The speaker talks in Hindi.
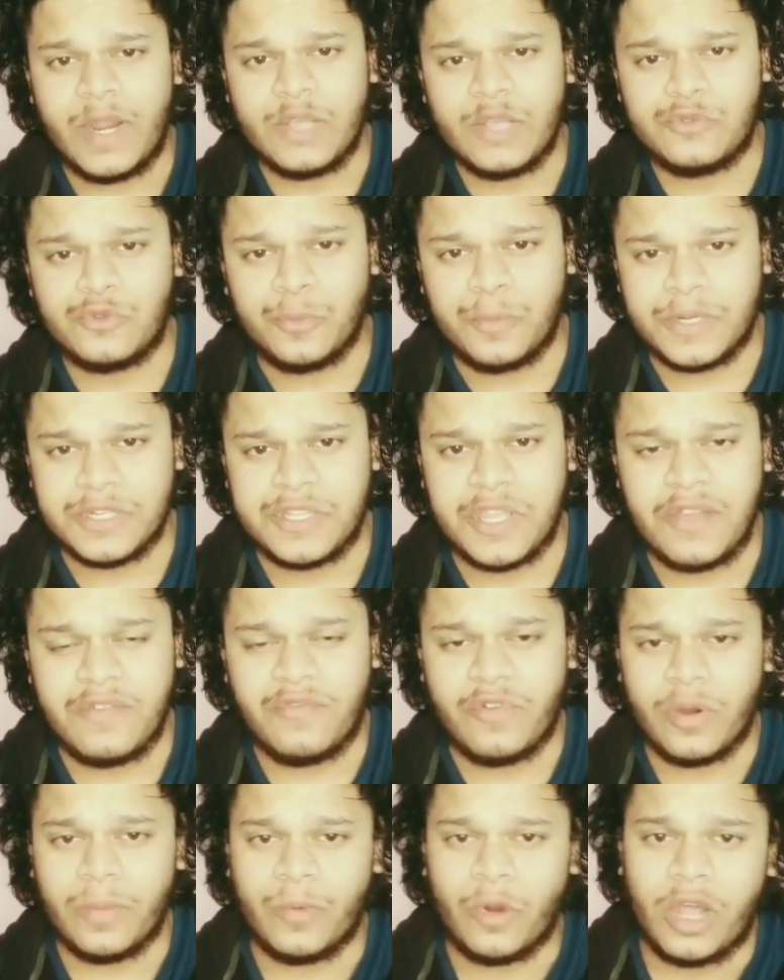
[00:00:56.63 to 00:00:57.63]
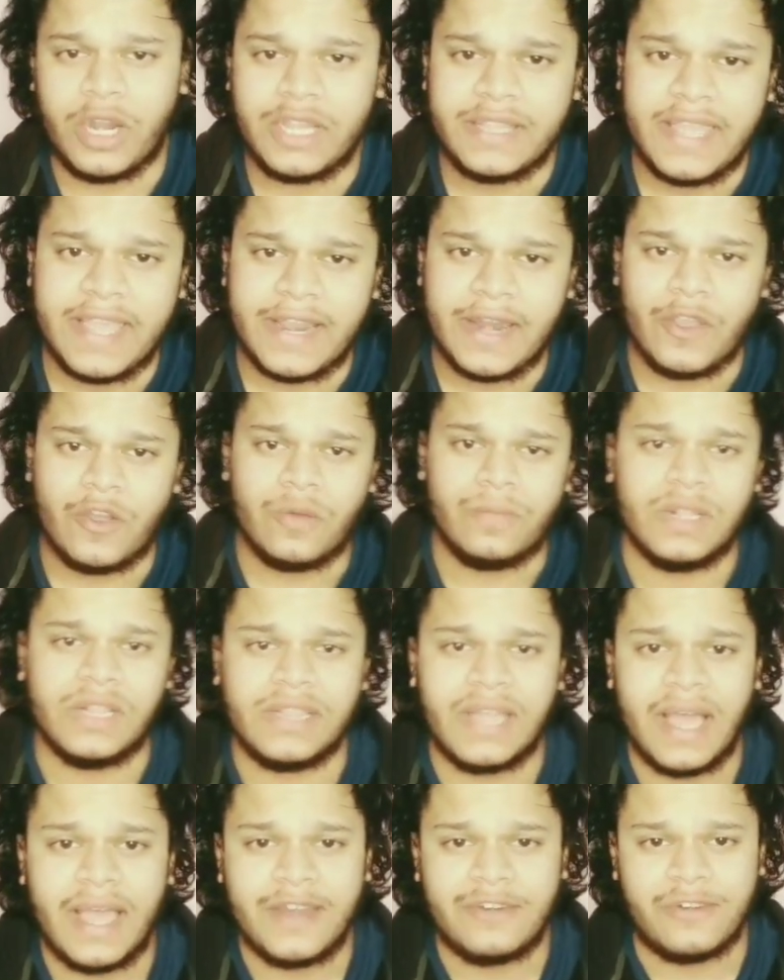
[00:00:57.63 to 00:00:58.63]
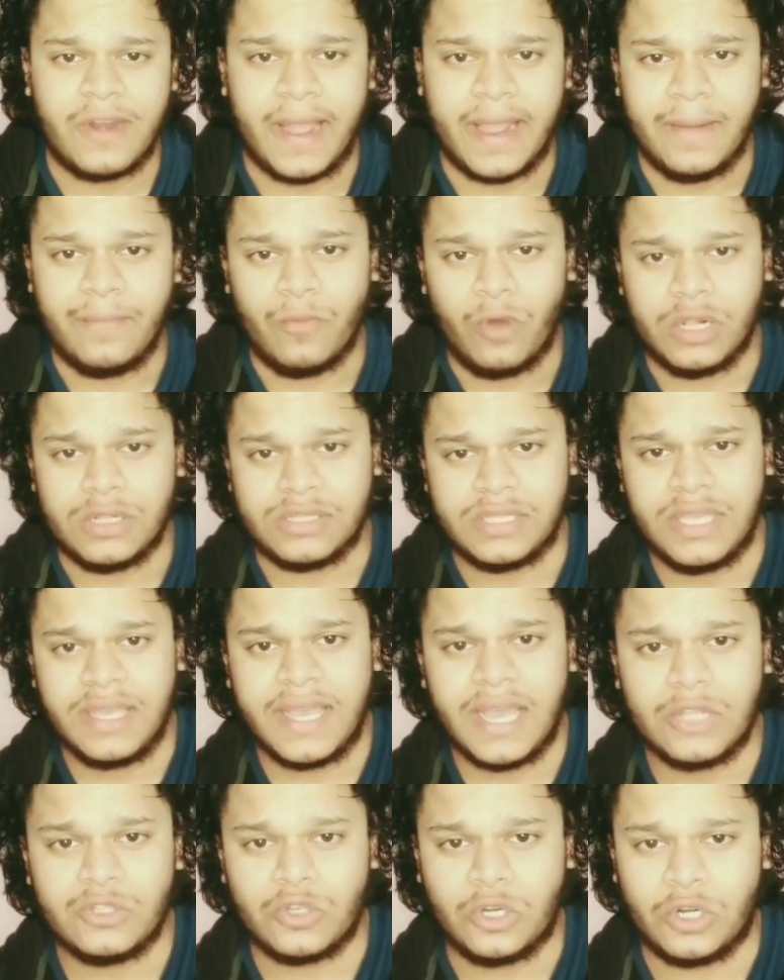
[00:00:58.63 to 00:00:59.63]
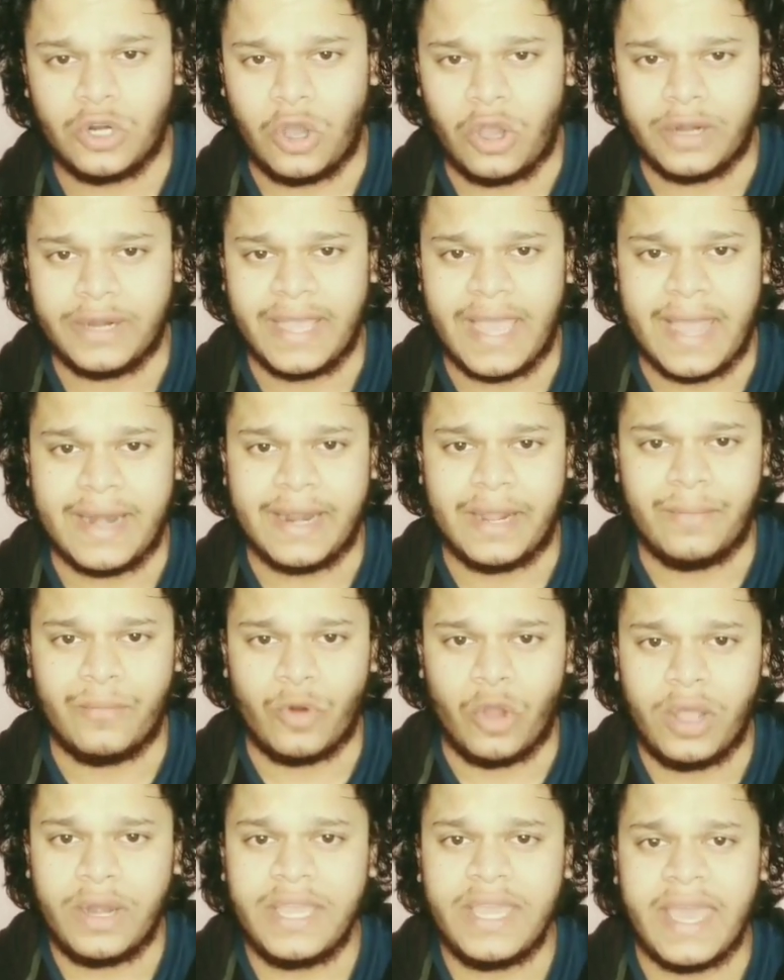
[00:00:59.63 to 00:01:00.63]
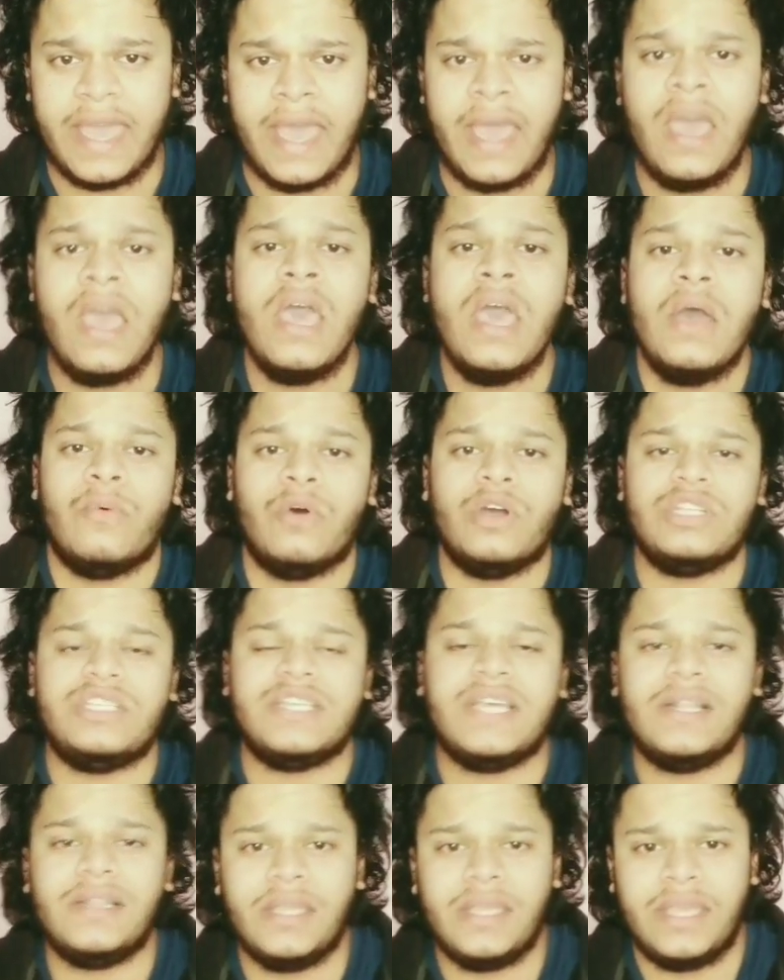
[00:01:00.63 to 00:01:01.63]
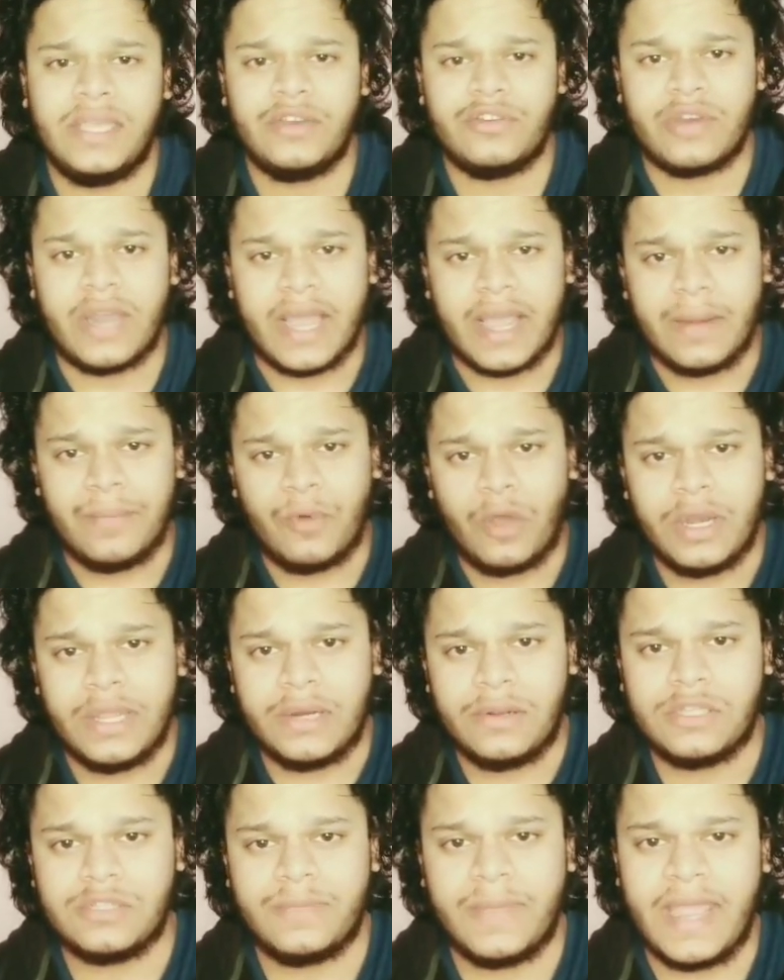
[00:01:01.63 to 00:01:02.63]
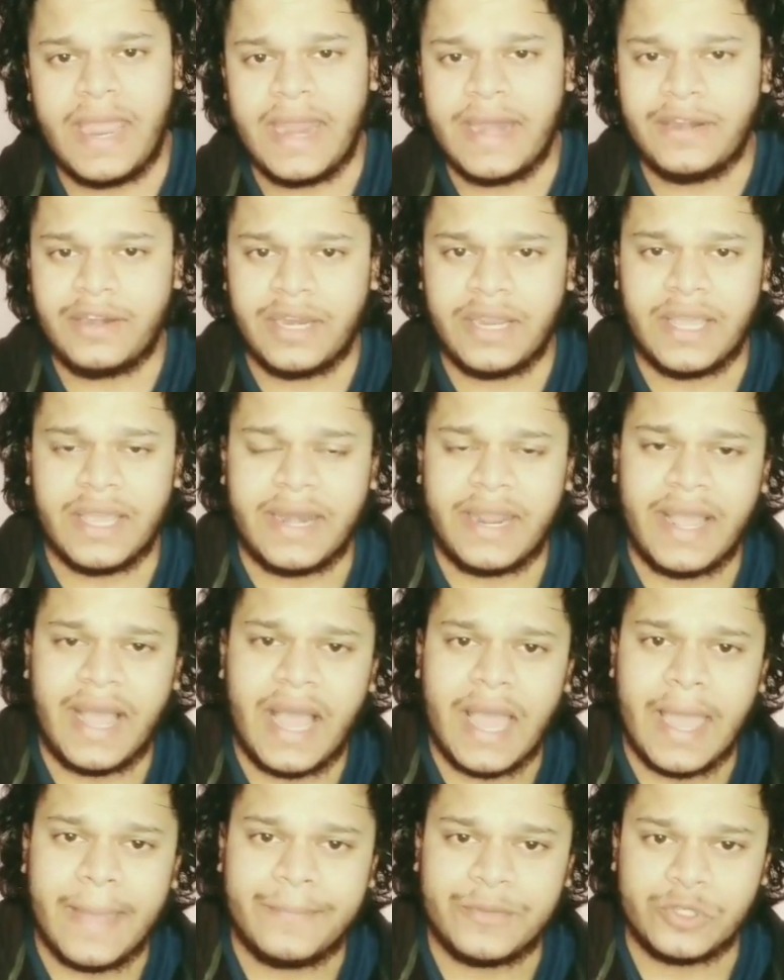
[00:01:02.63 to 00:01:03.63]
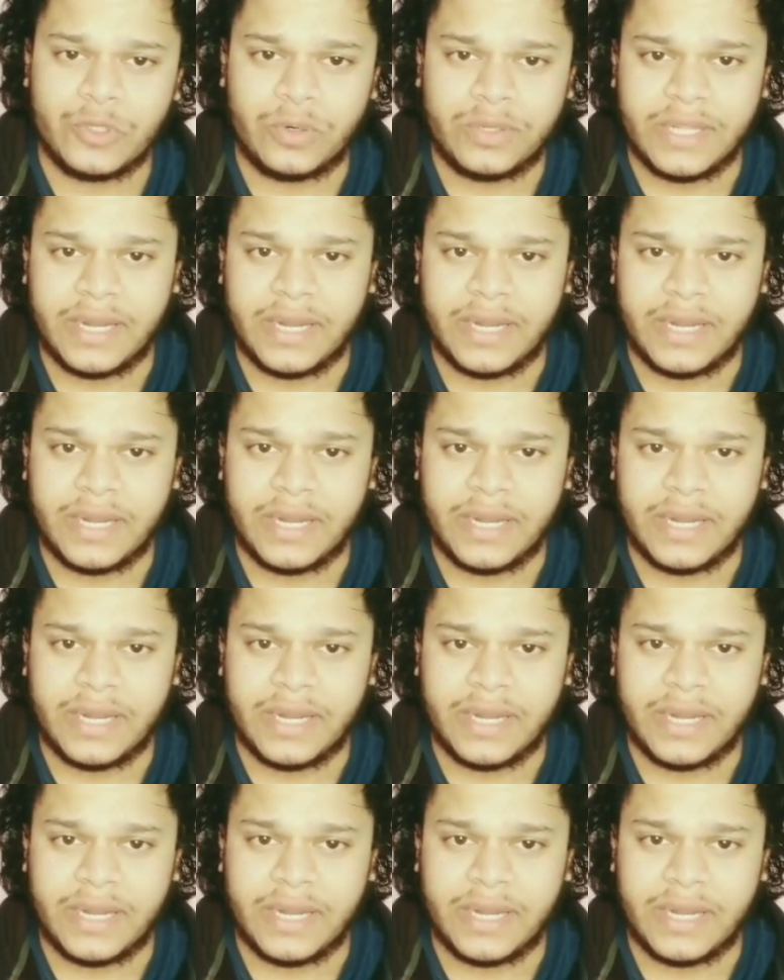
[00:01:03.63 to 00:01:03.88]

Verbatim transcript: ब्रेक सुपर सेन फोर ब्रॉली देखने को मिलता है ड्रैगन बॉल जी का जो नॉन कैनन ब्रॉली है वो जल्द ही ड्रैगन बॉल हीरोज में एंट्री करेगा एपिसोड